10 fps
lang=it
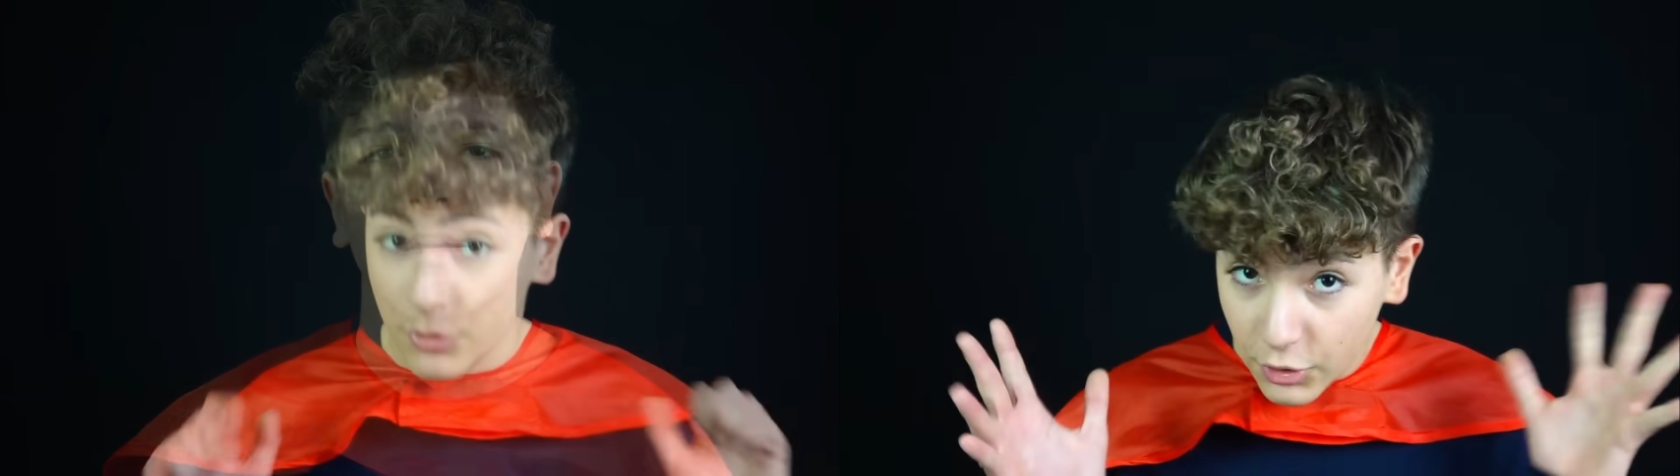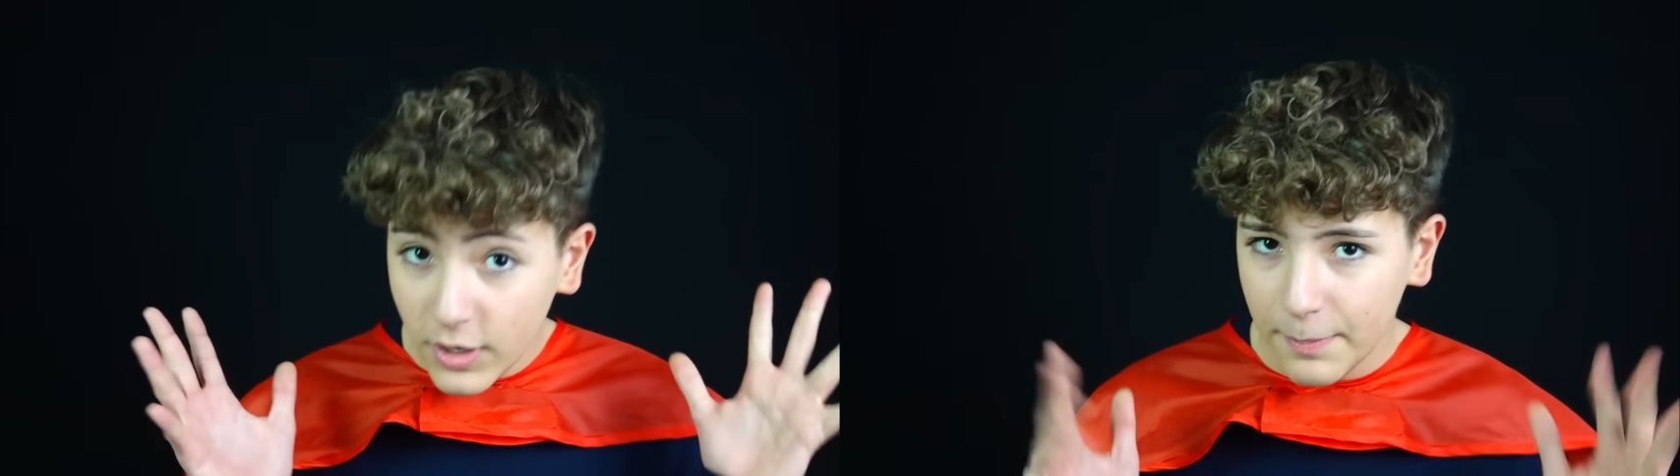
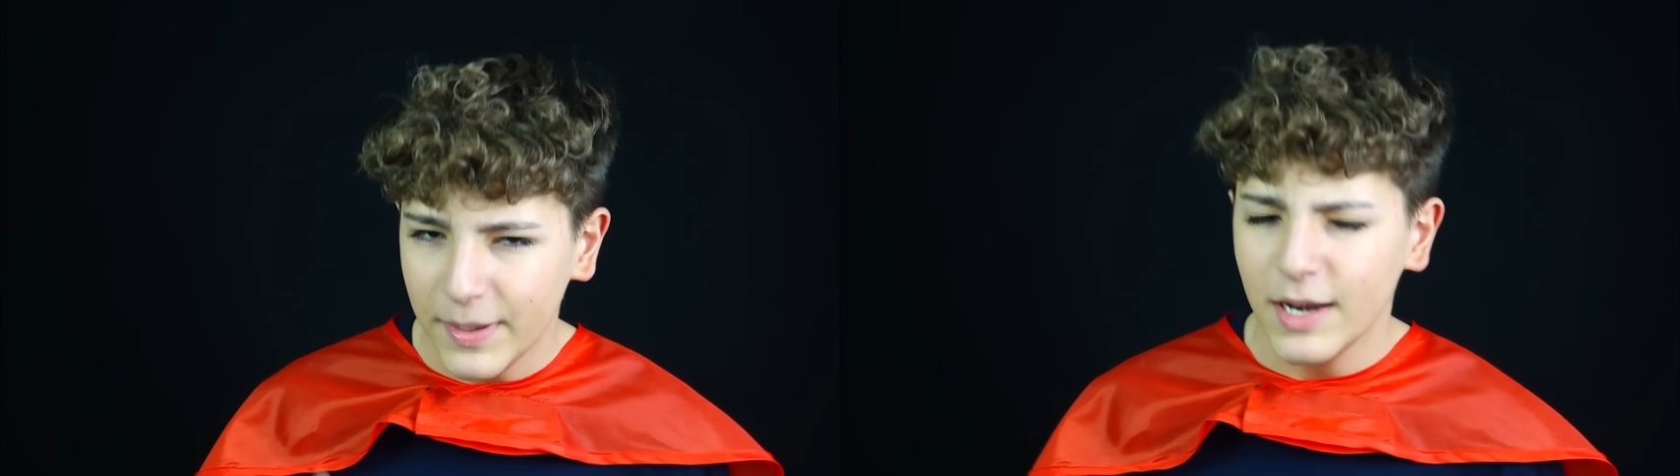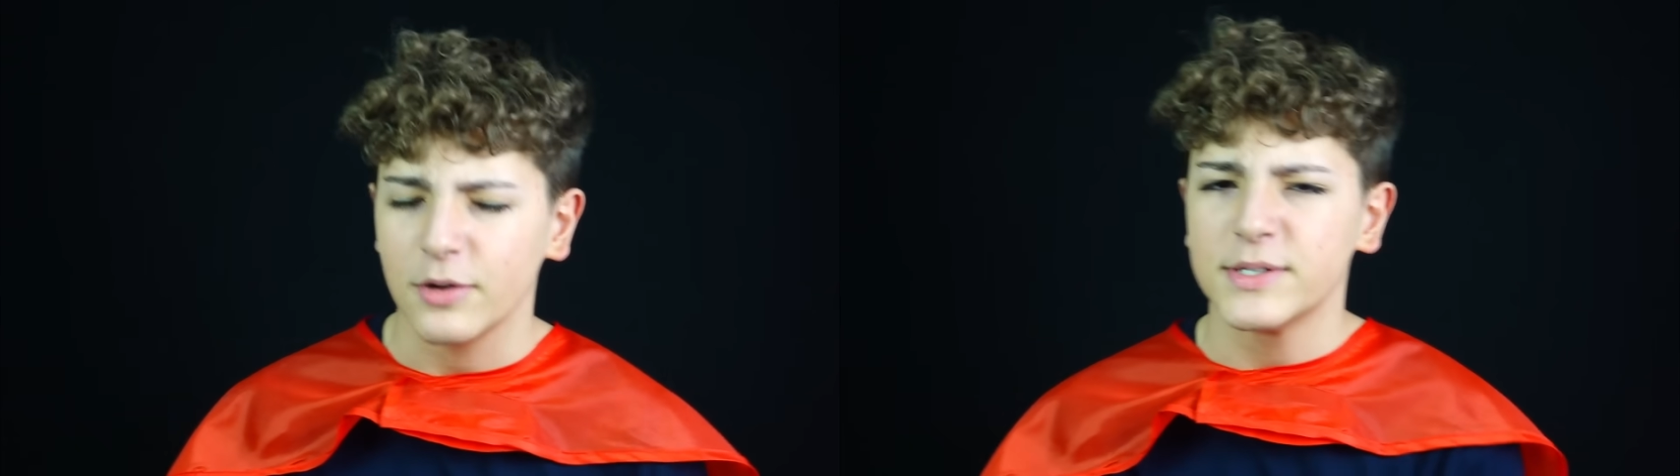Non
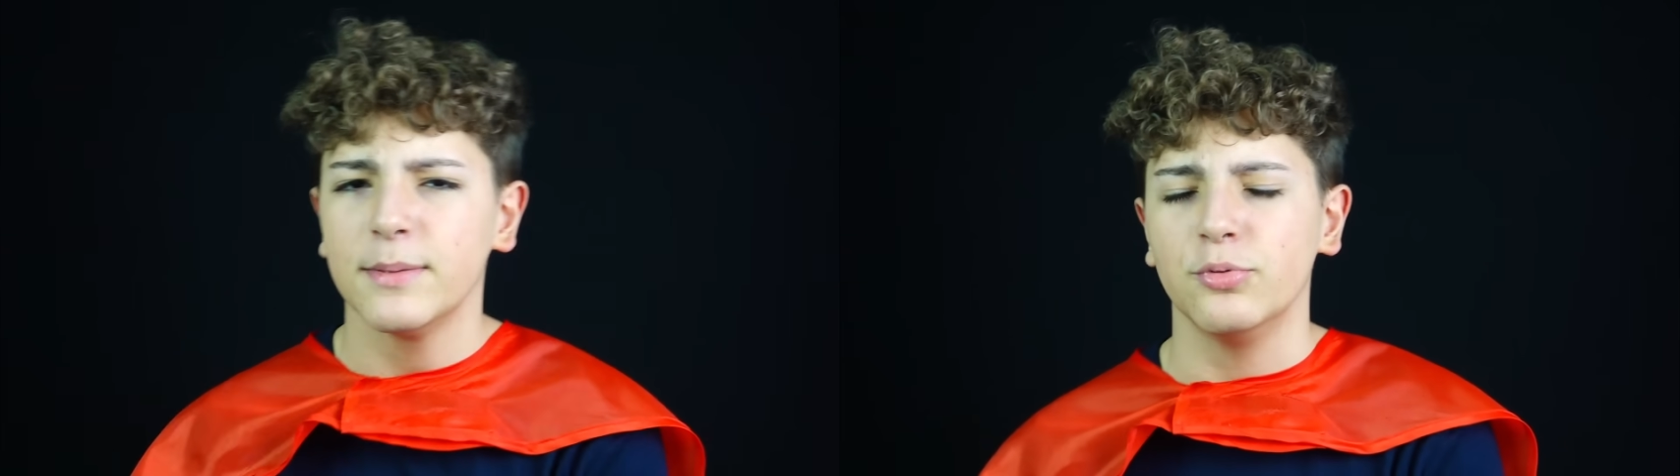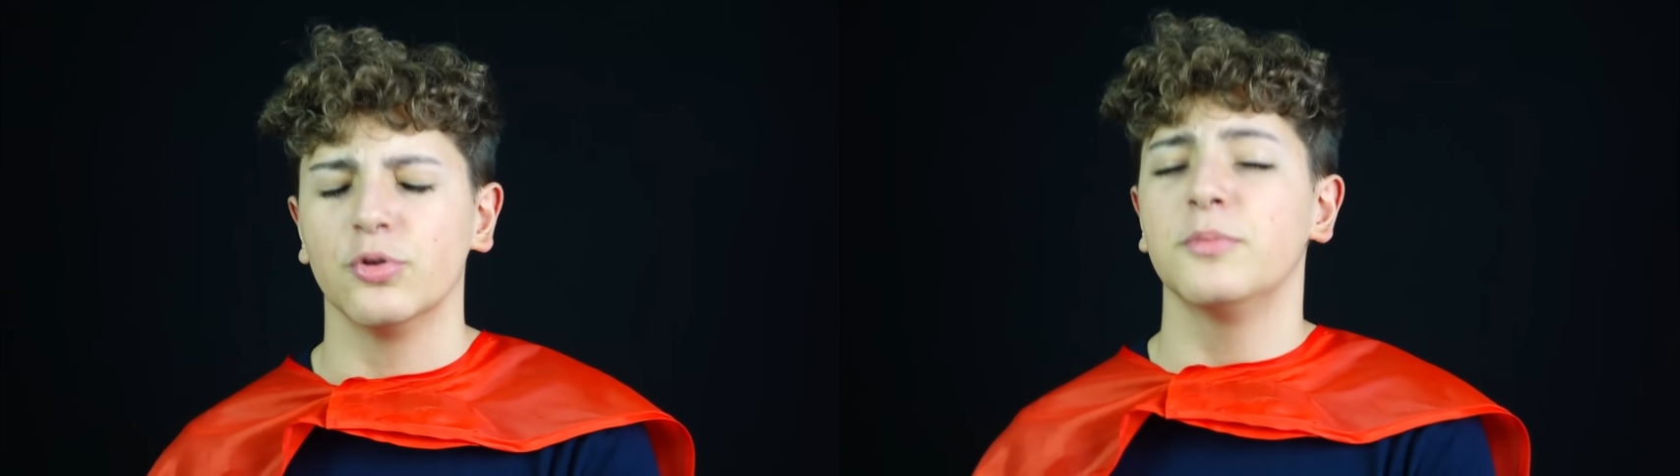appena l'ho
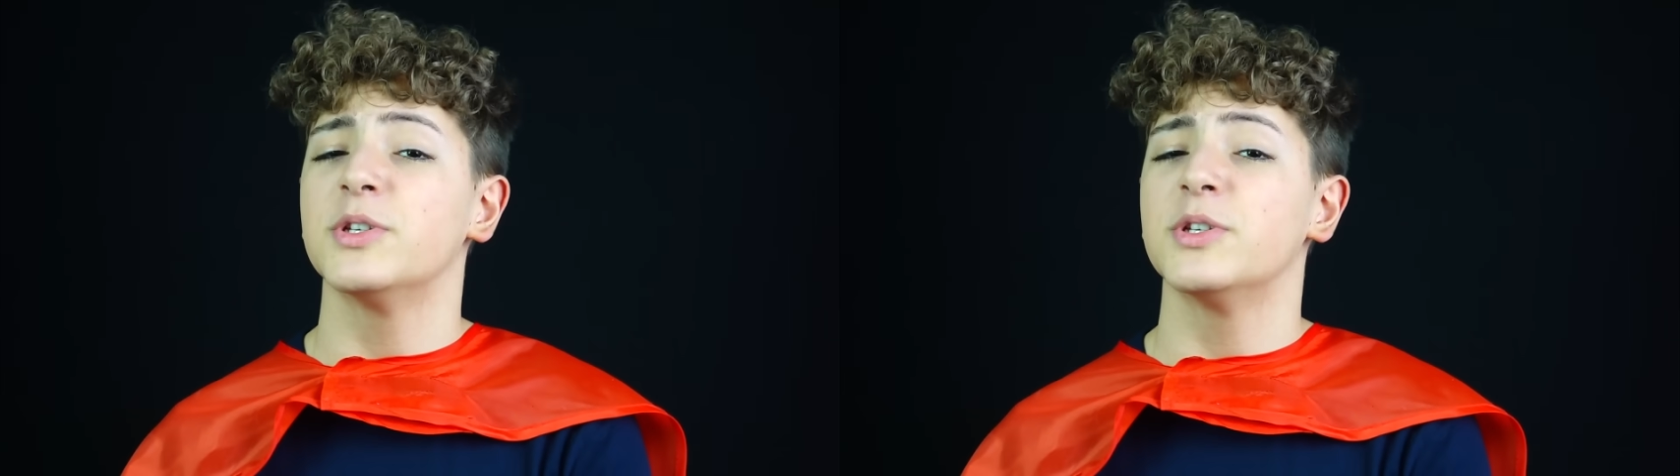saputo mi